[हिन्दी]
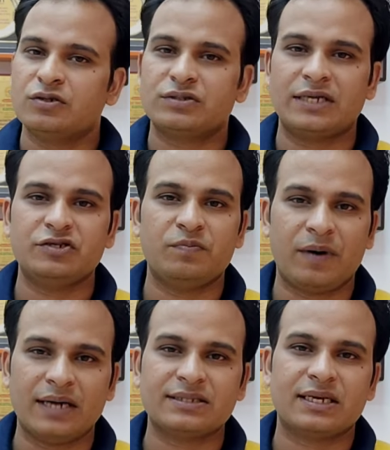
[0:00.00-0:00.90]
तो साथियों
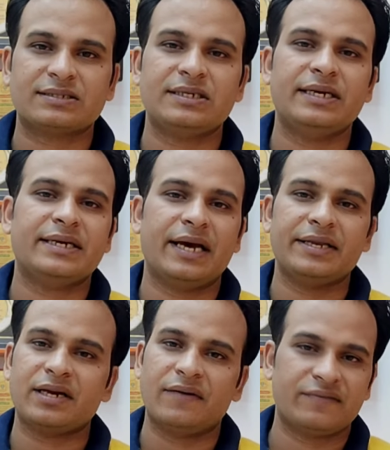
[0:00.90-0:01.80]
बात करते हैं
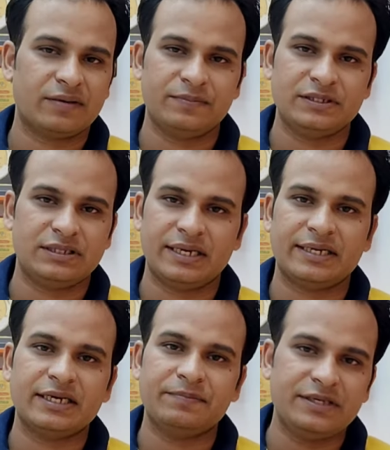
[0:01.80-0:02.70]
कैरियर आफ्टर बीसीए
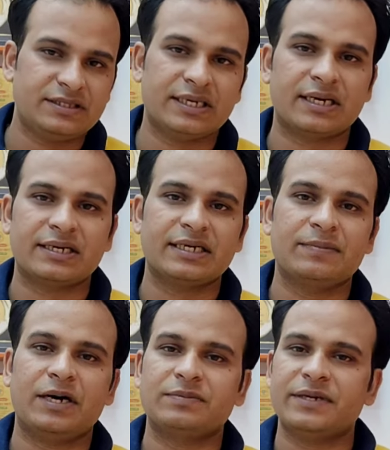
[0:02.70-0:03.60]
यानी कि बीसीए करने के
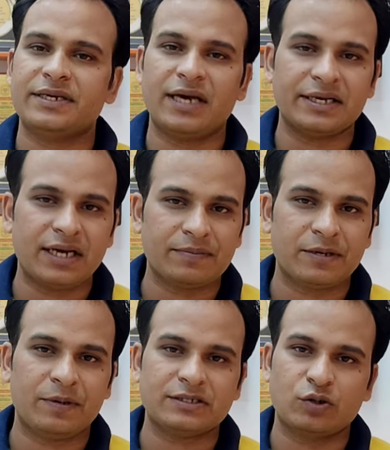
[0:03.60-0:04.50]
बाद में क्या क्या आपके
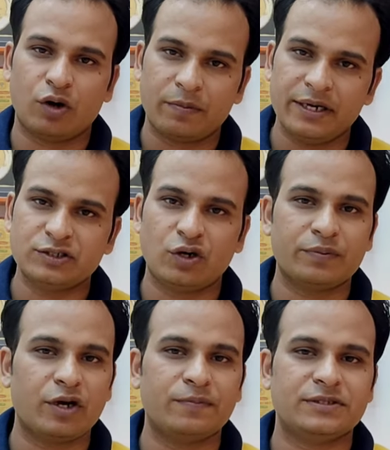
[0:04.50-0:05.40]
पास गवर्नमेंट जॉब
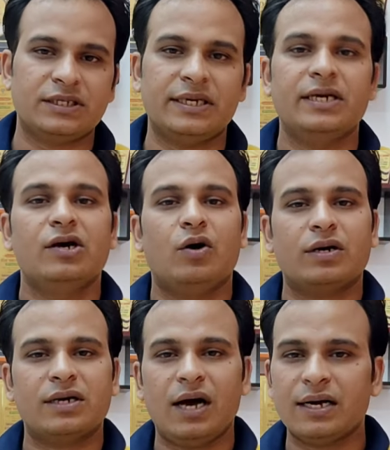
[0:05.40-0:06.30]
के ऑप्शन है और
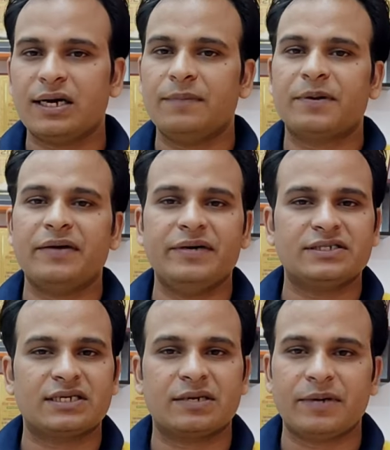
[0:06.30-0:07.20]
कहां कहां प्राइवेट
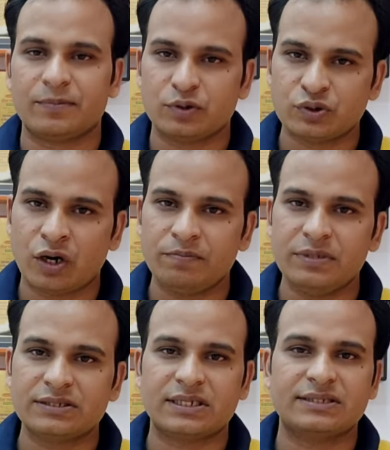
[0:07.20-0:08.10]
सेक्टर में आपको जॉब
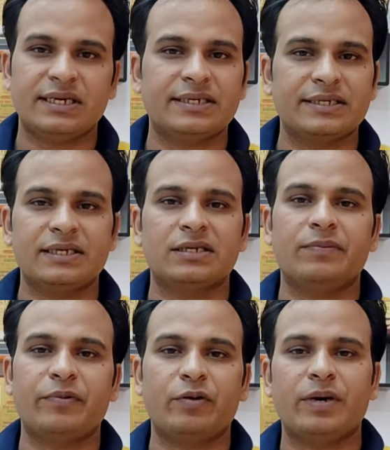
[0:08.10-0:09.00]
मिल सकती है किन किन
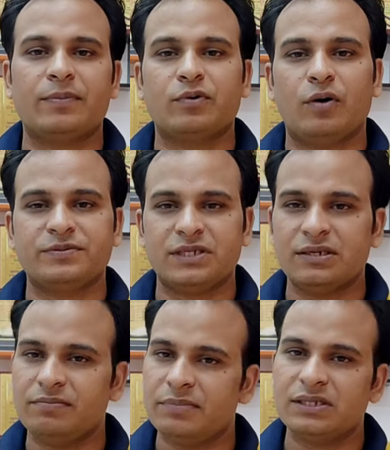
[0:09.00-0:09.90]
कंपनियों में आपको
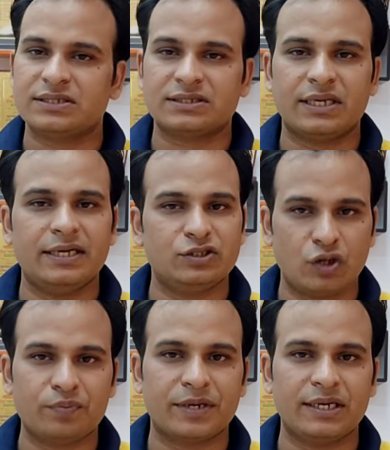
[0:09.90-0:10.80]
ऑप्शन मिल सकता है
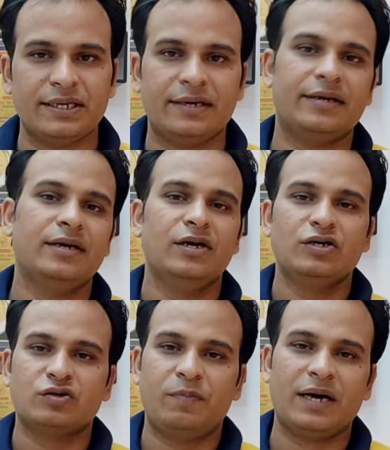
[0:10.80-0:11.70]
जॉब के लिए
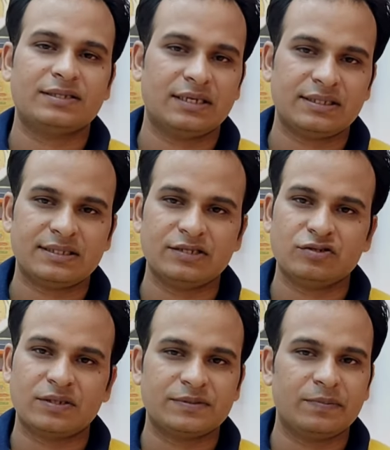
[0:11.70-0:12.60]
तो बात करते हैं साथियों
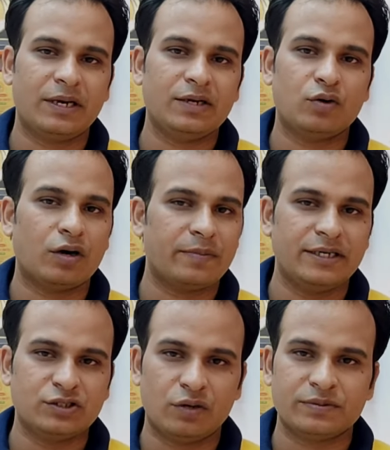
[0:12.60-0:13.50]
सबसे पहले
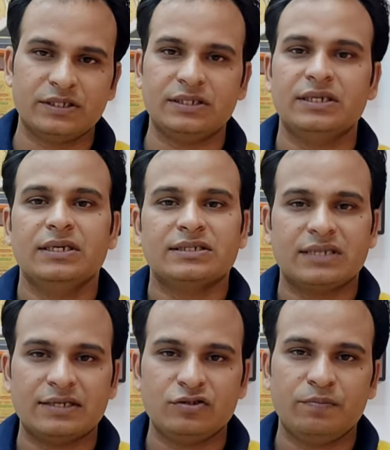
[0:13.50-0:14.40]
गवर्नमेंट जॉब की
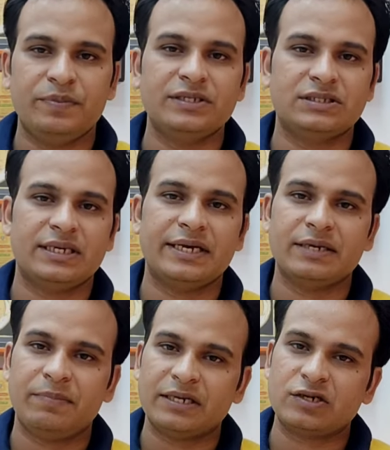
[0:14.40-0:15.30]
साथियों बीसी यानी
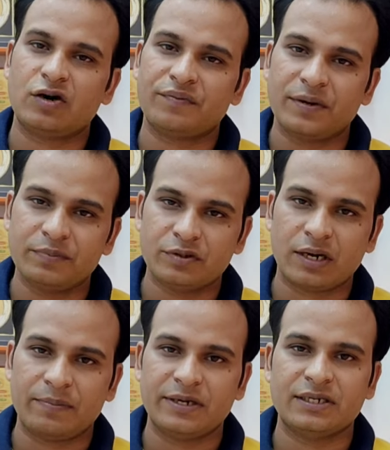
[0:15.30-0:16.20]
कि बैचलर ऑफ कंप्यूटर
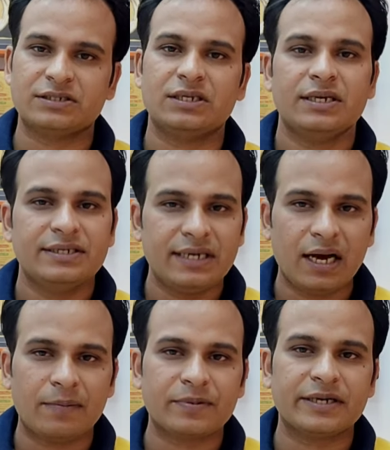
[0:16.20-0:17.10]
एप्लीकेशन ये
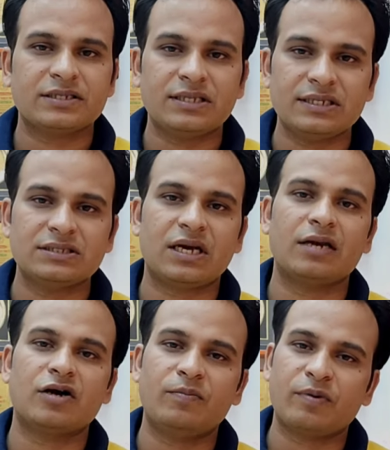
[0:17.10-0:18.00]
आपका एक तीन
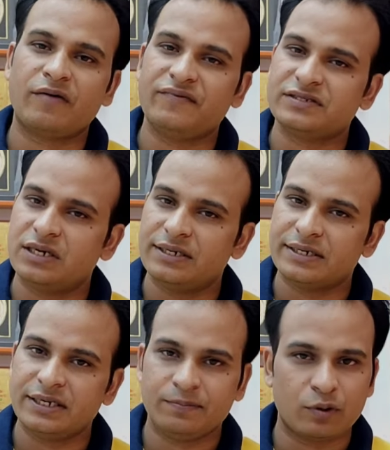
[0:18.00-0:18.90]
साल का प्रोफेशनल
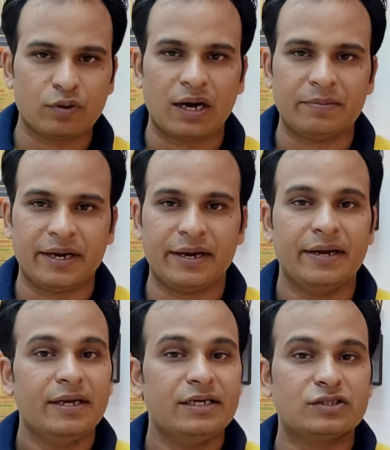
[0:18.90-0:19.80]
डिग्री प्रोग्राम है
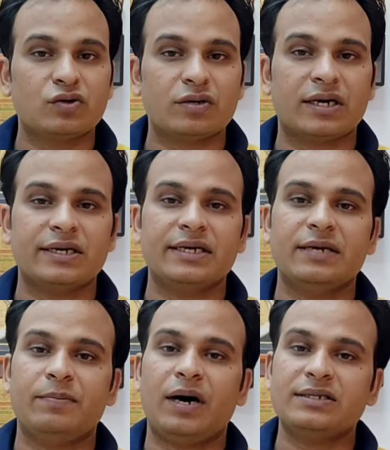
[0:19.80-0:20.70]
इसको करने
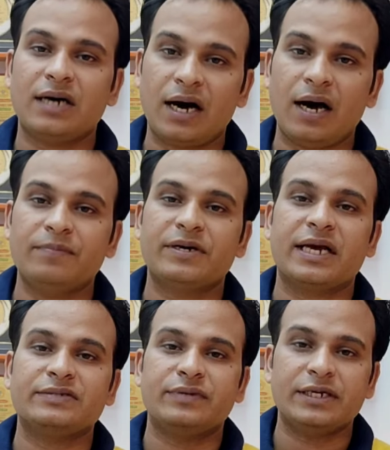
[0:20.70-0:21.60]
के बाद आप
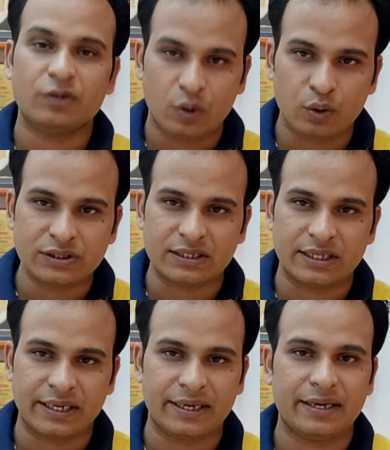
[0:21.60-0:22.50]
ग्रेजुएट हो
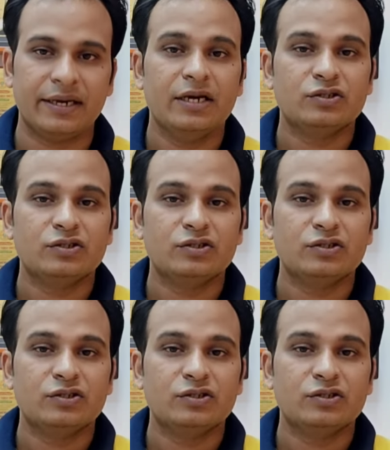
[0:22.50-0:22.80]
जाते हैं